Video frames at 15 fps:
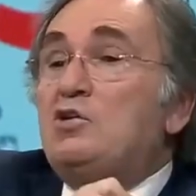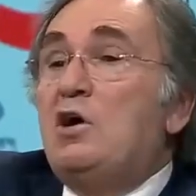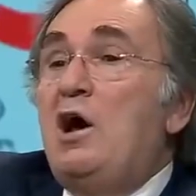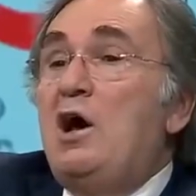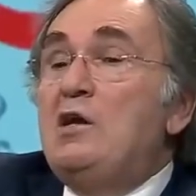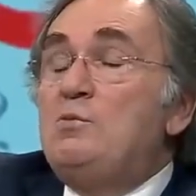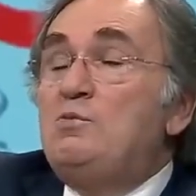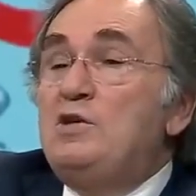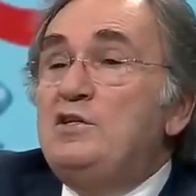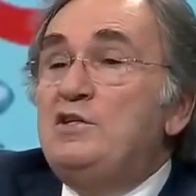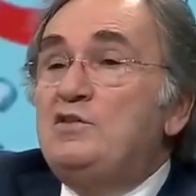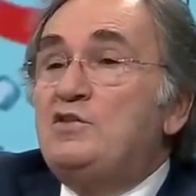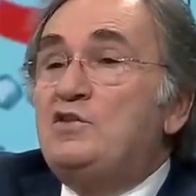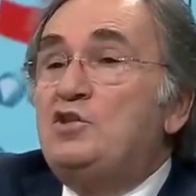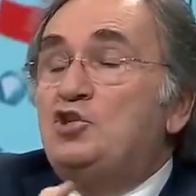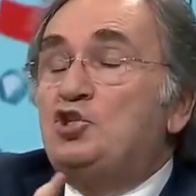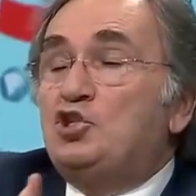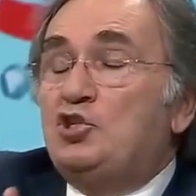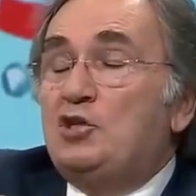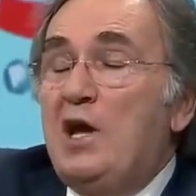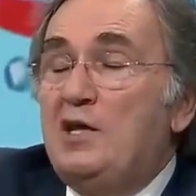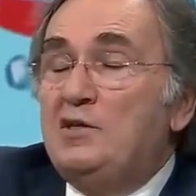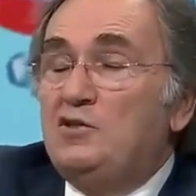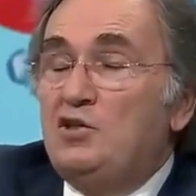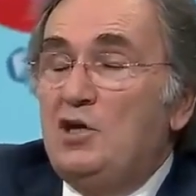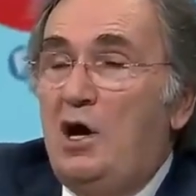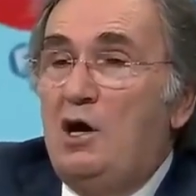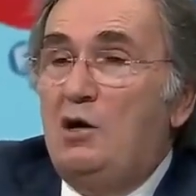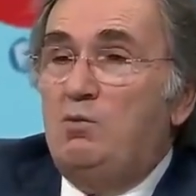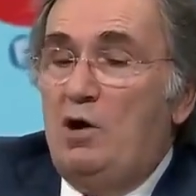kalbiniz dıştan
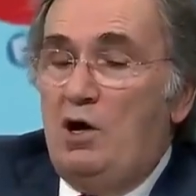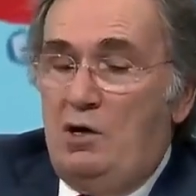yağ